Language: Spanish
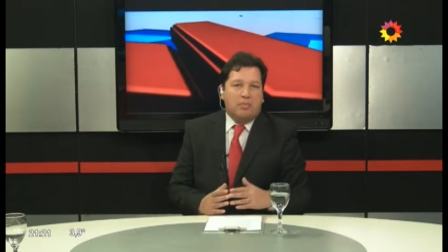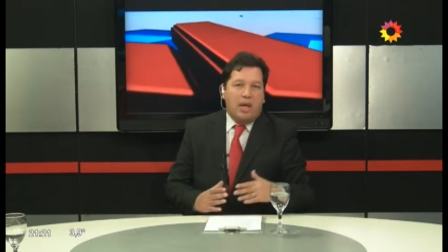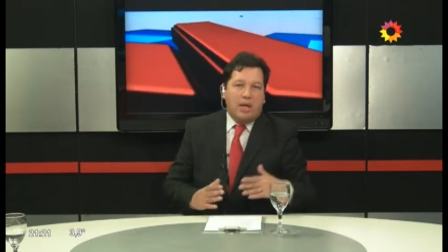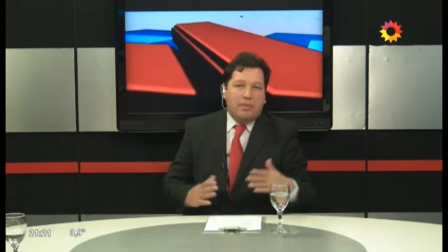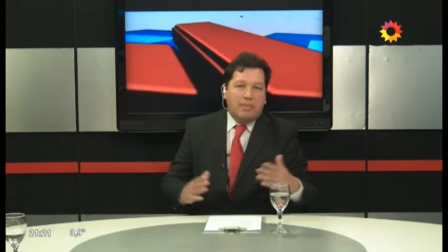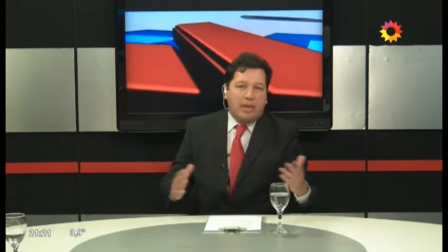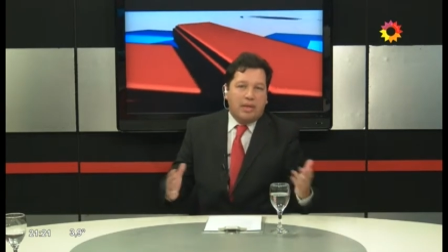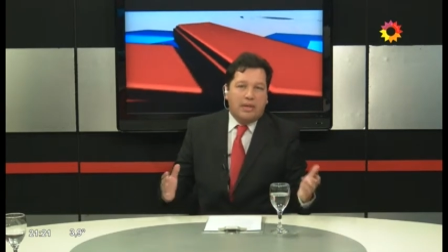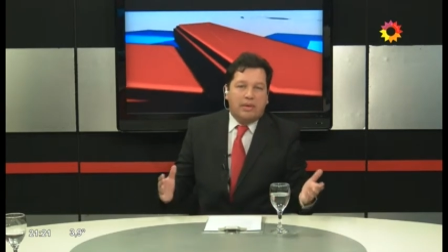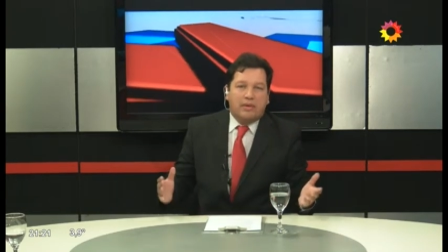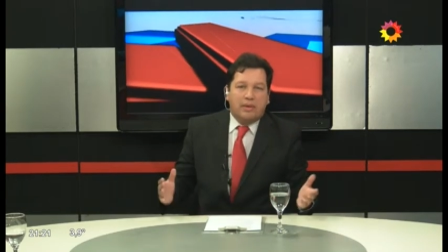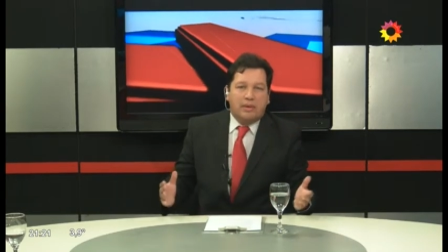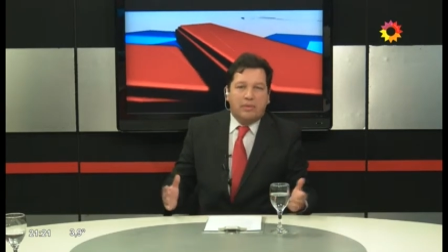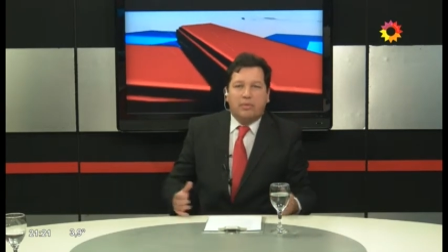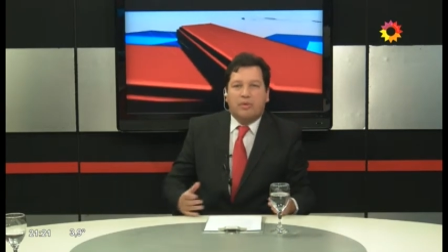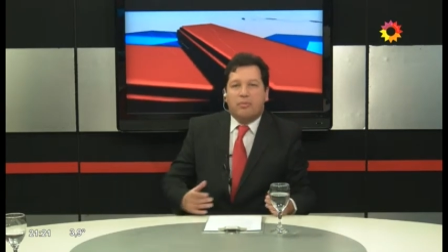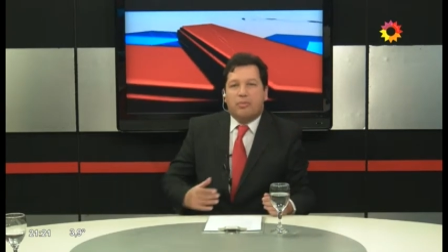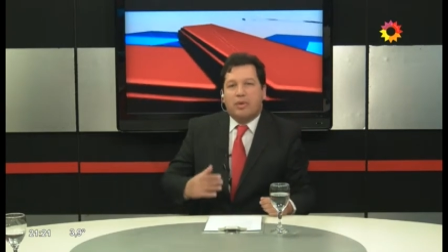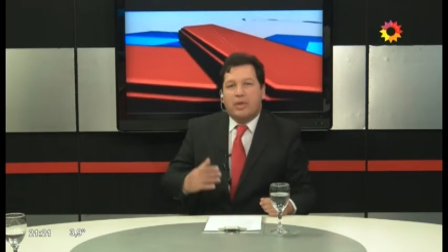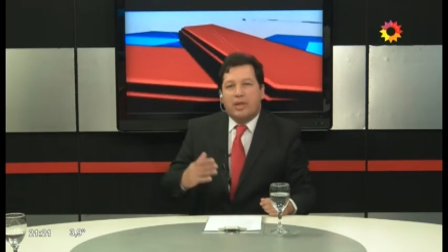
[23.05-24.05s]
al margen de
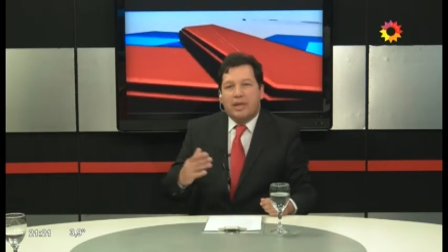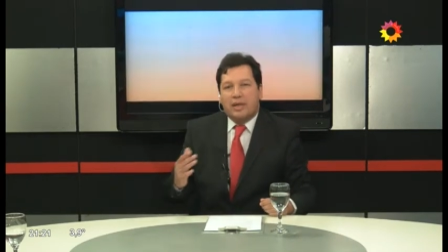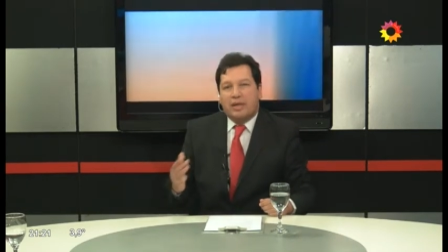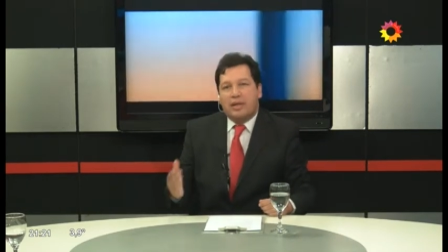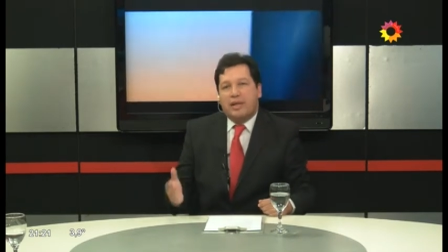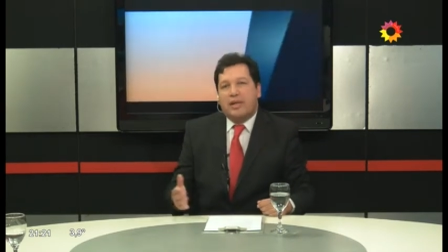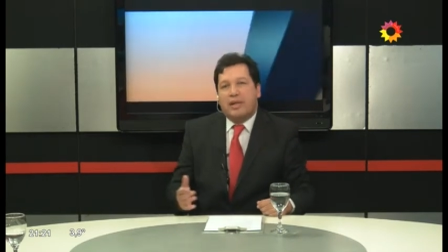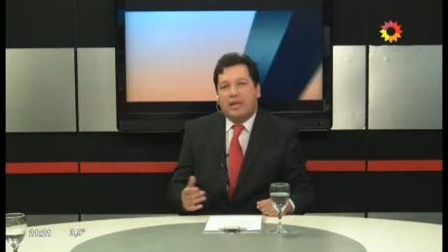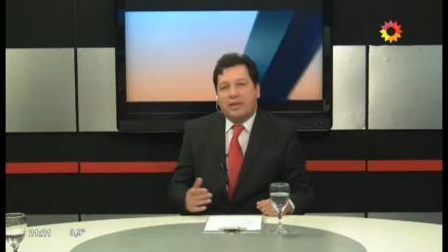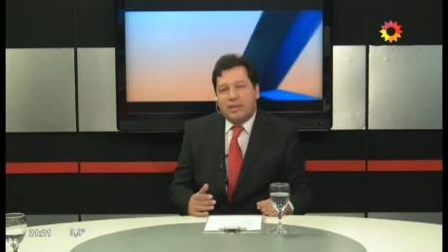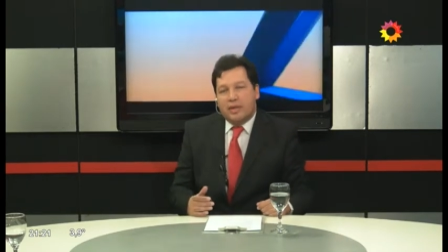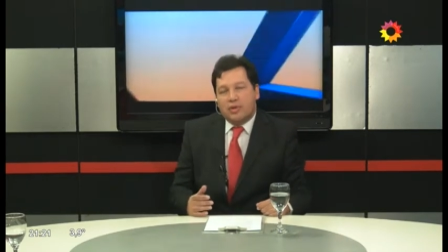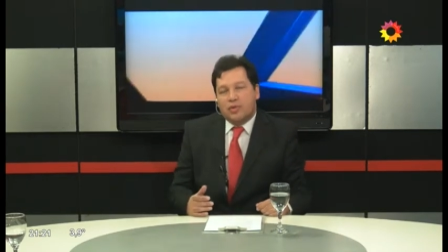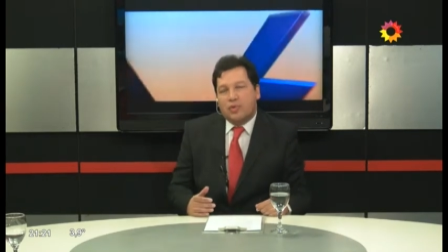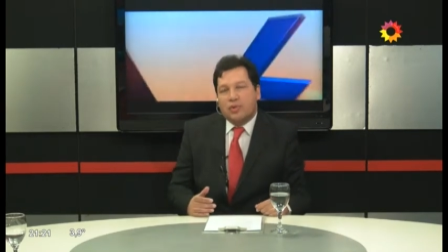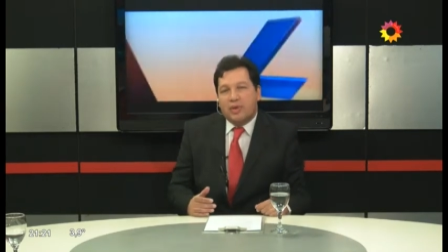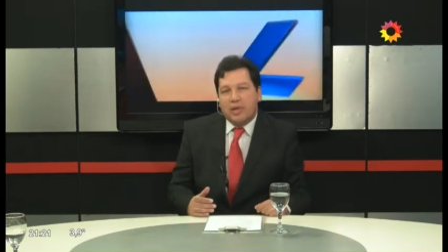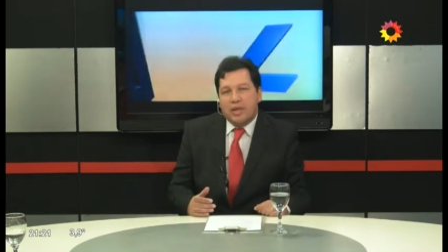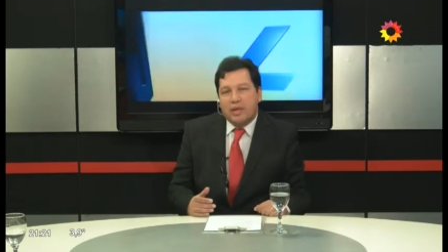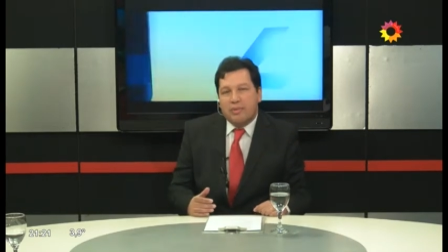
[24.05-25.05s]
que uno puede analizar
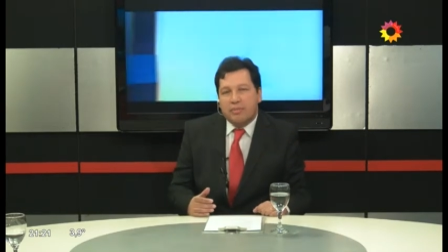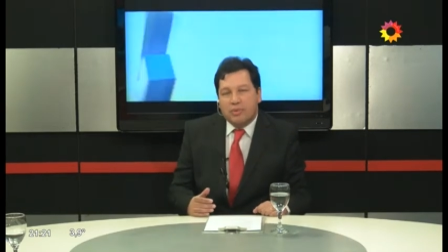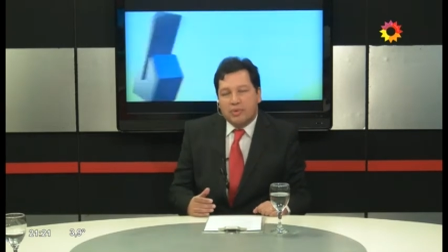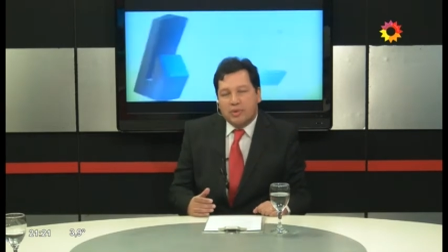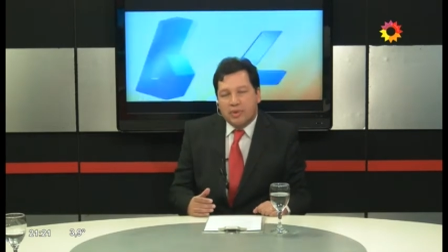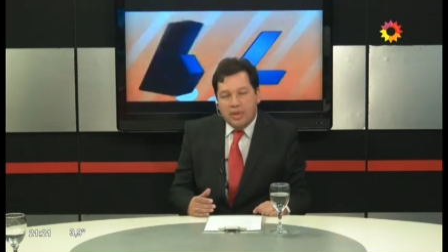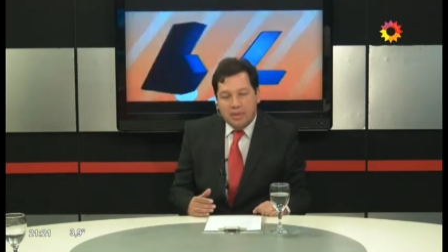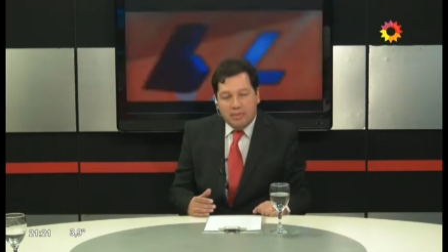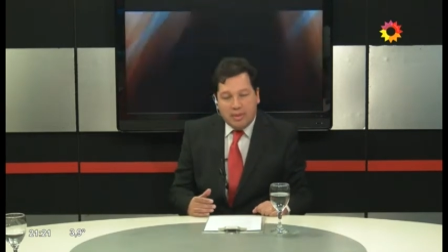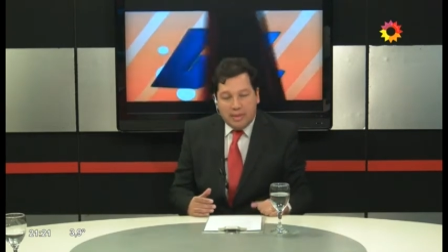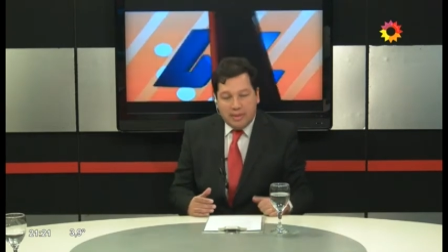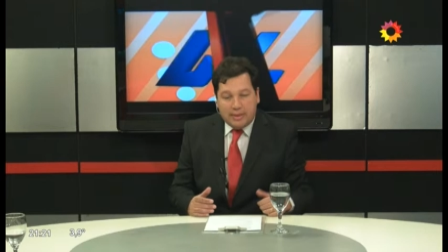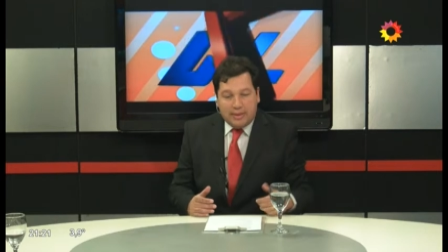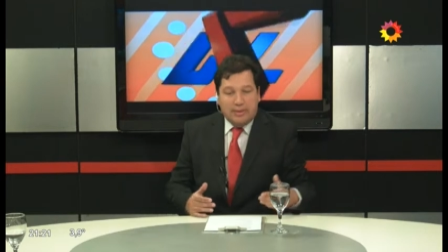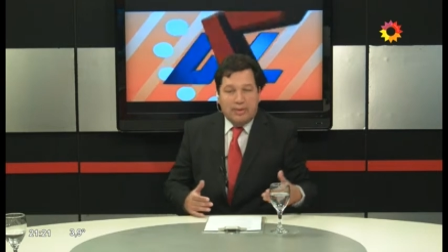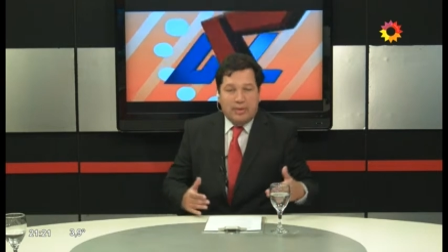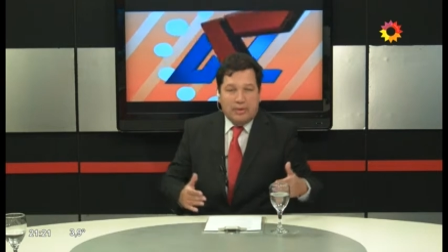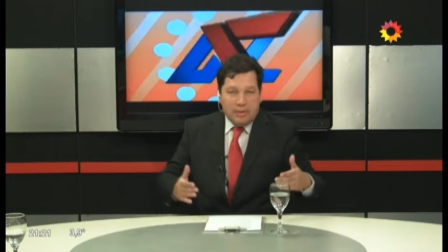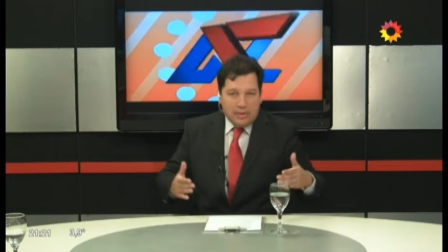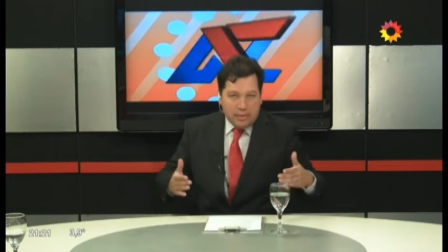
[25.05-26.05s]
sus tiempos y demás,